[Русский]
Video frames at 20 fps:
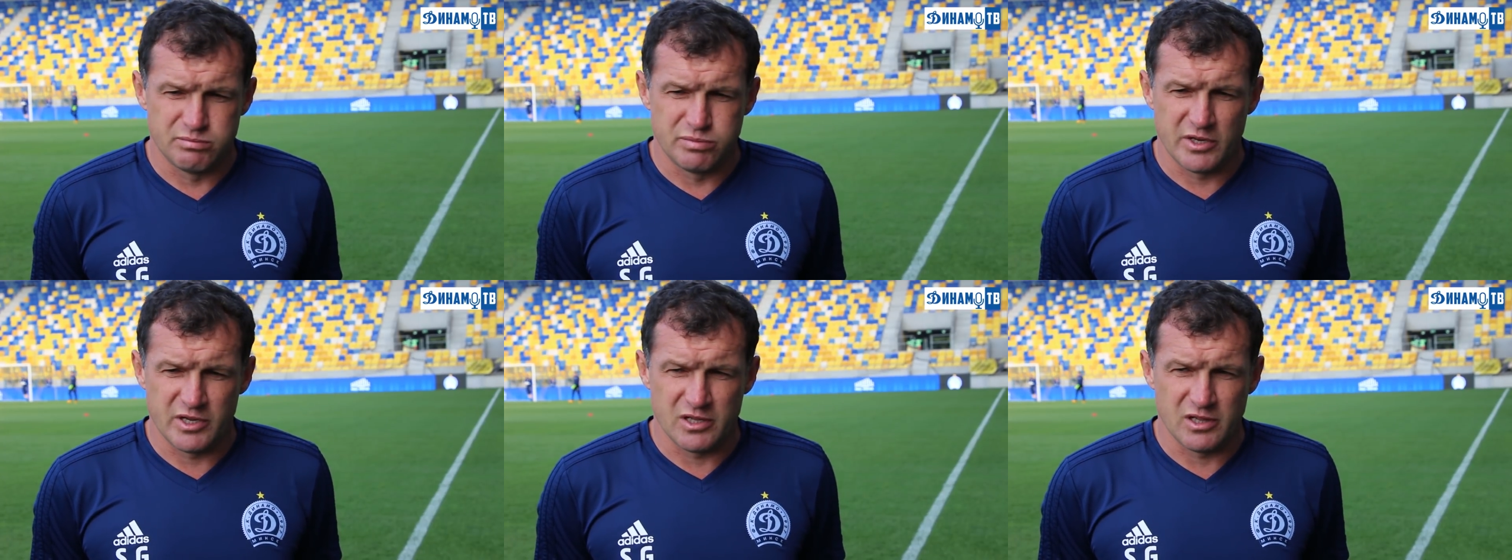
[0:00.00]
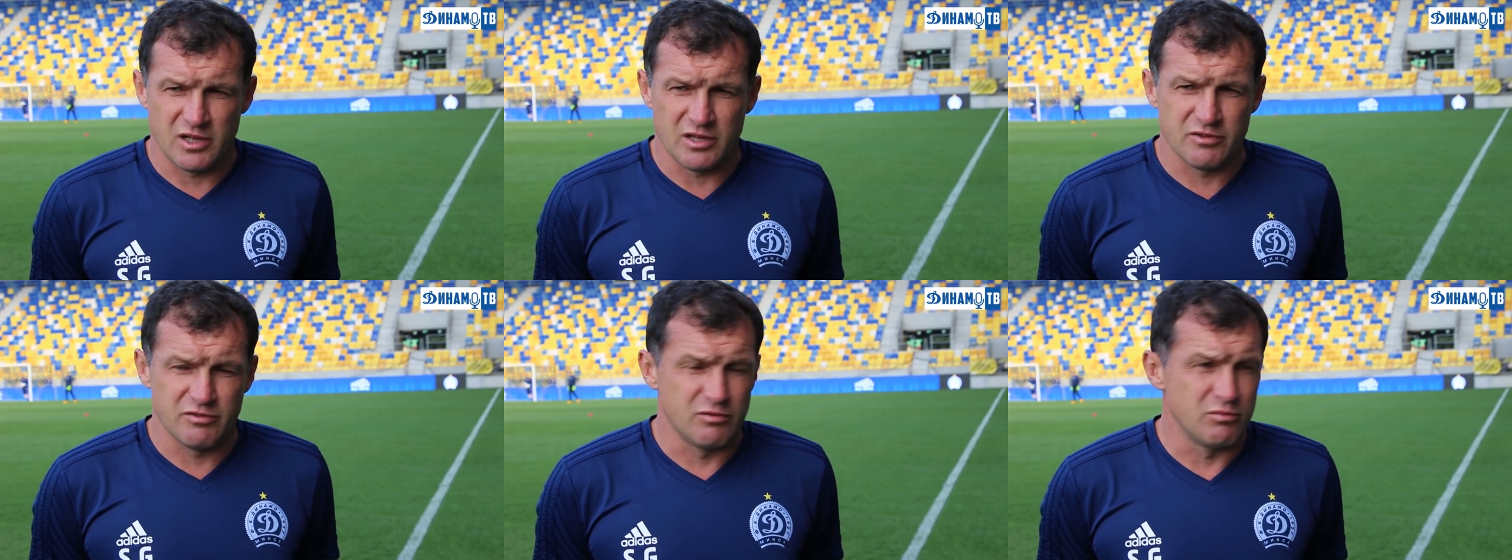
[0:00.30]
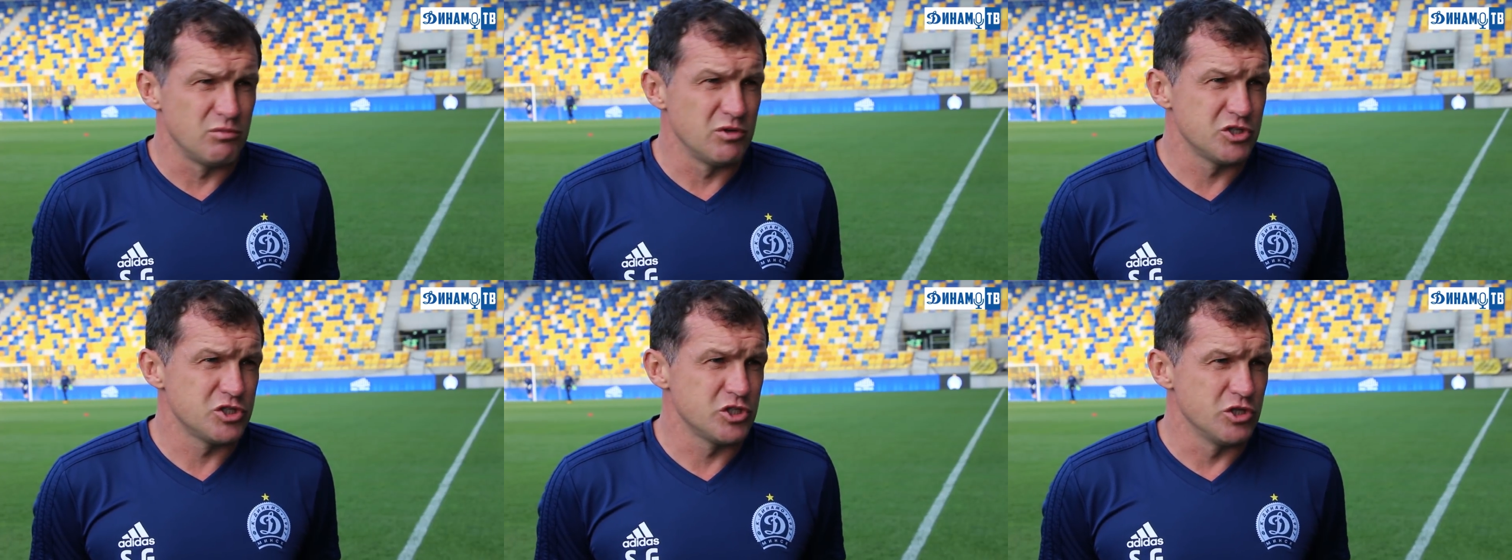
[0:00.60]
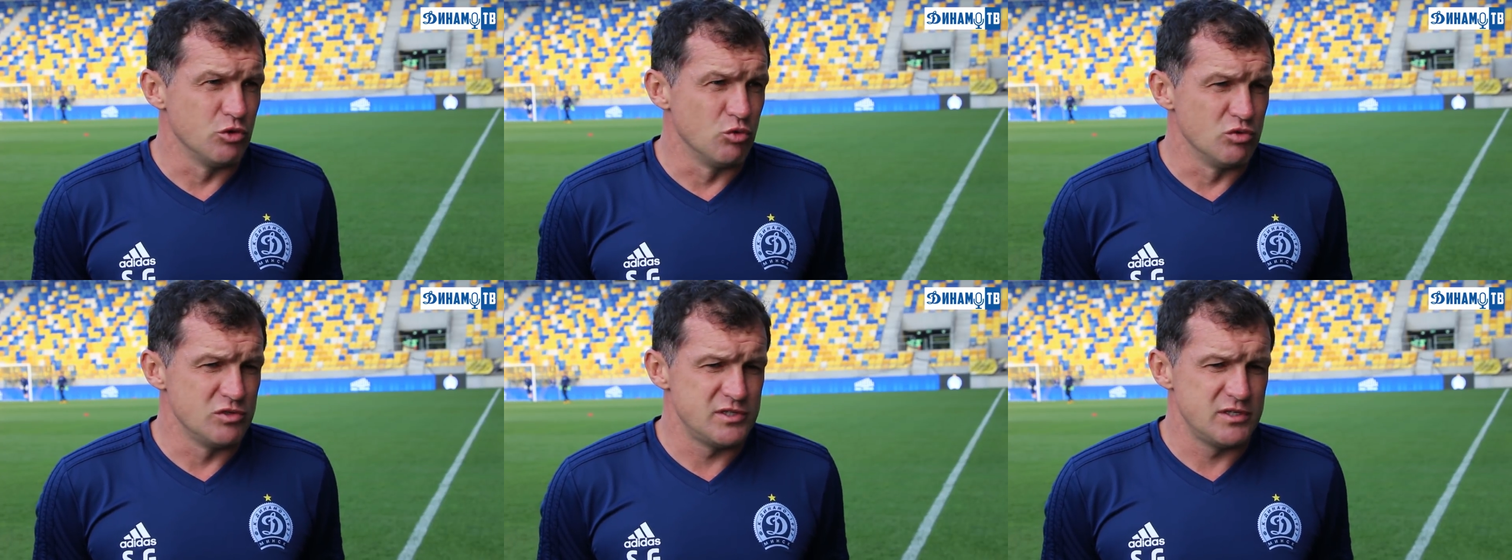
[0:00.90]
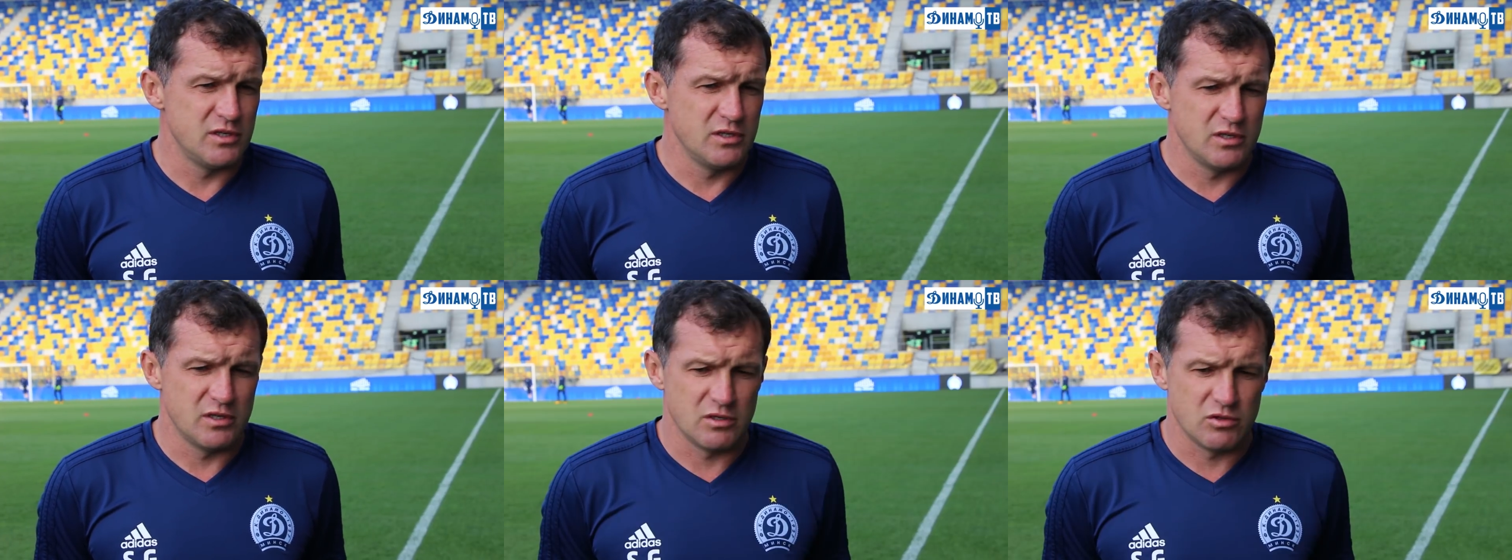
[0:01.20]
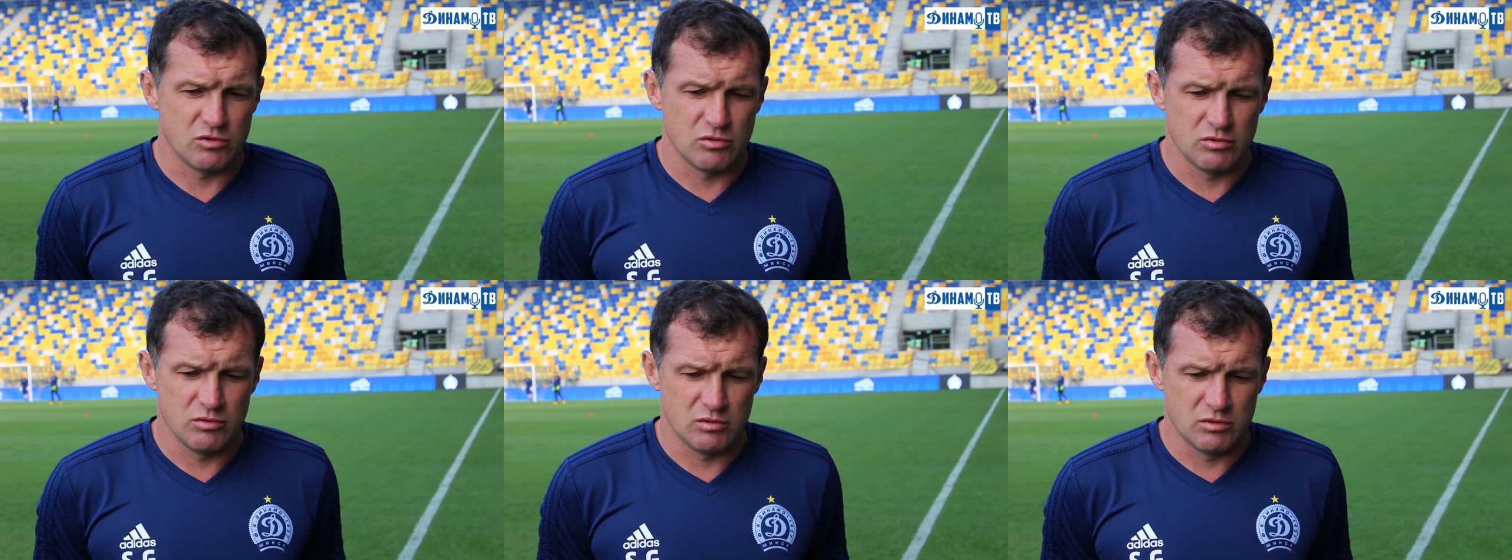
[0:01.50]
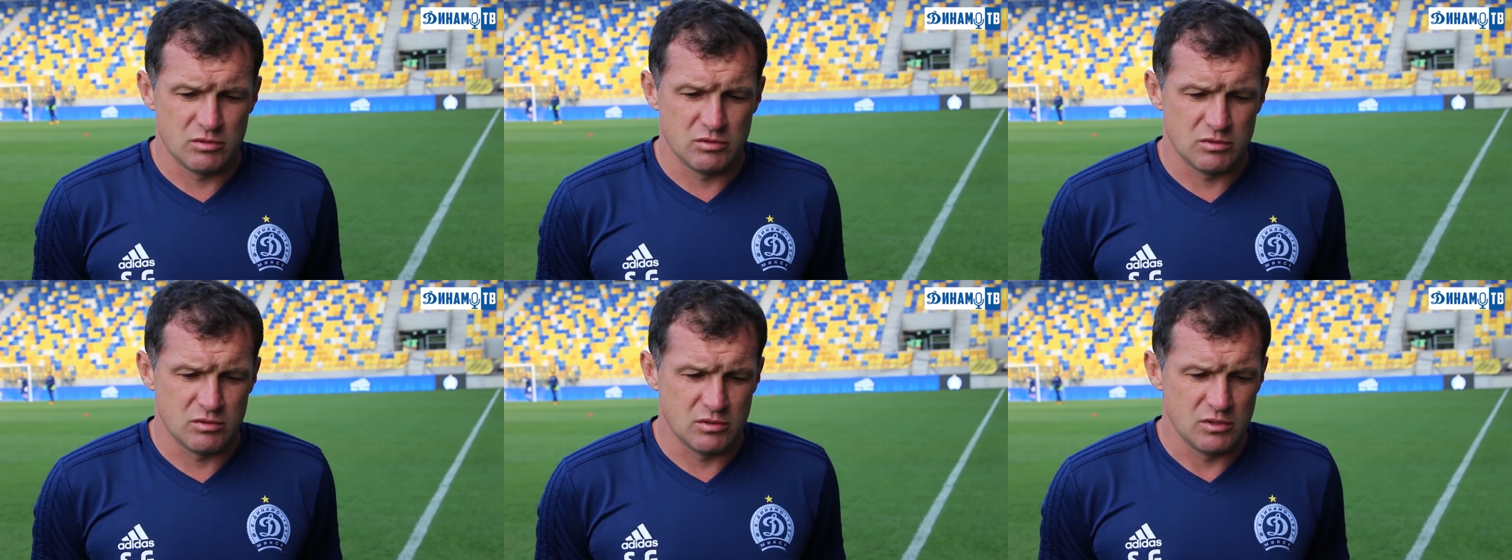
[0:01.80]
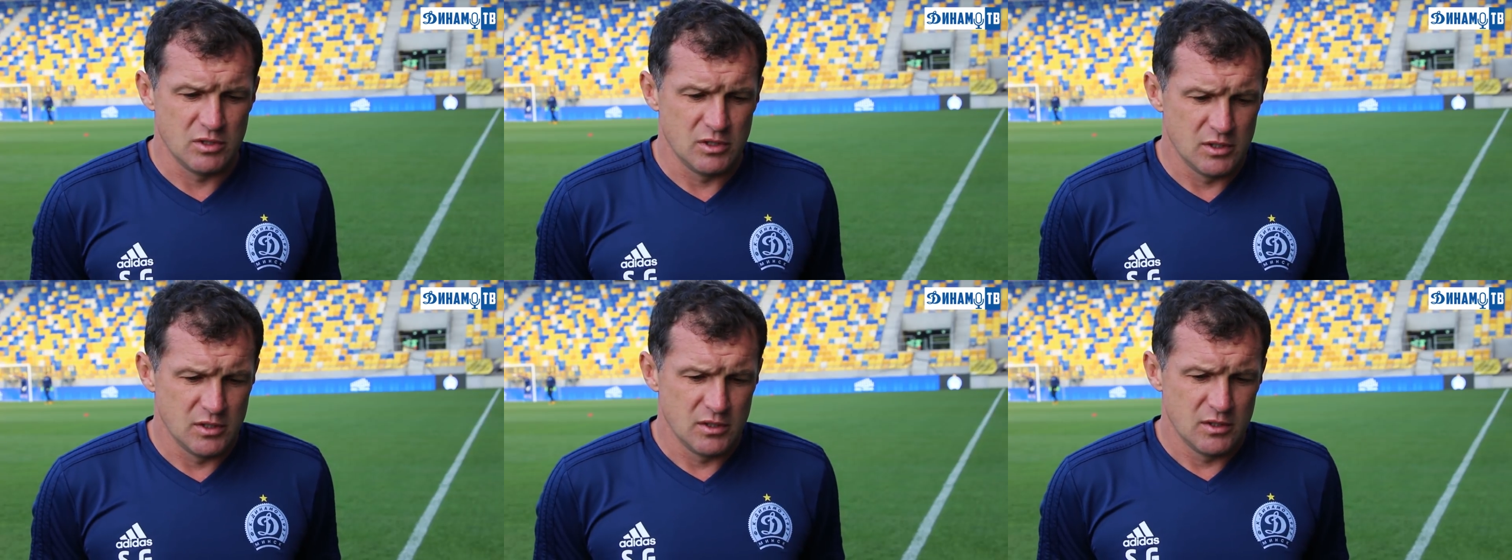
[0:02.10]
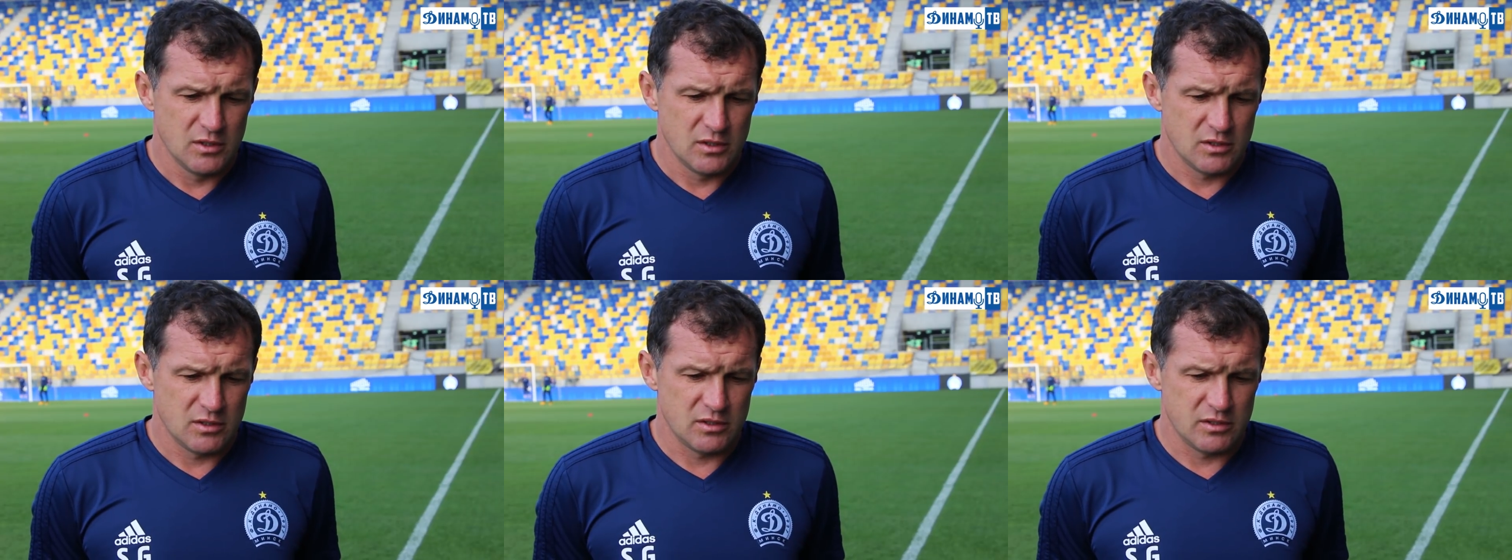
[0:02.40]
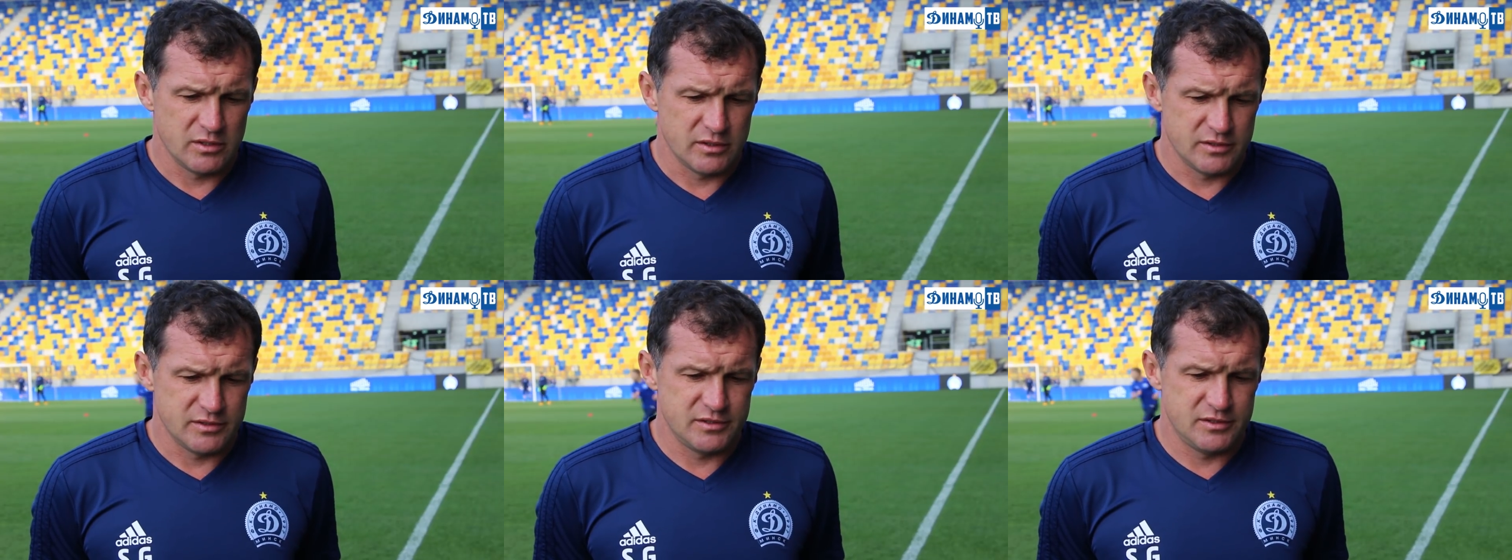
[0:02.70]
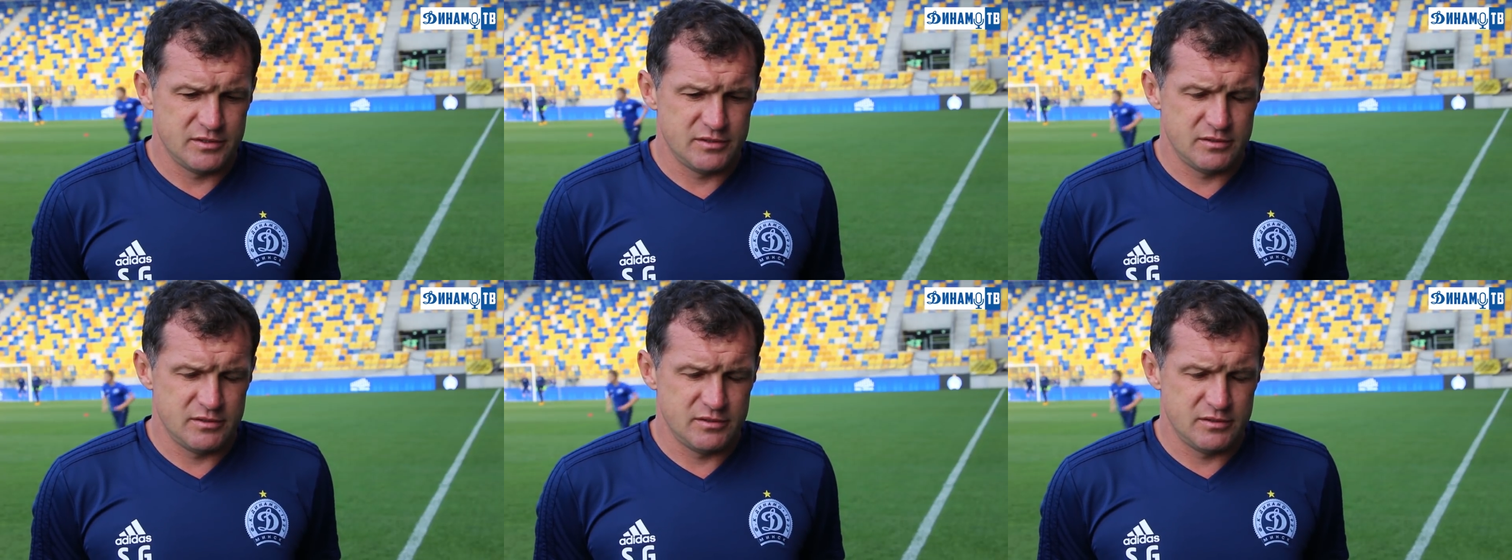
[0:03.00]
прикладываем большие усилия, но э,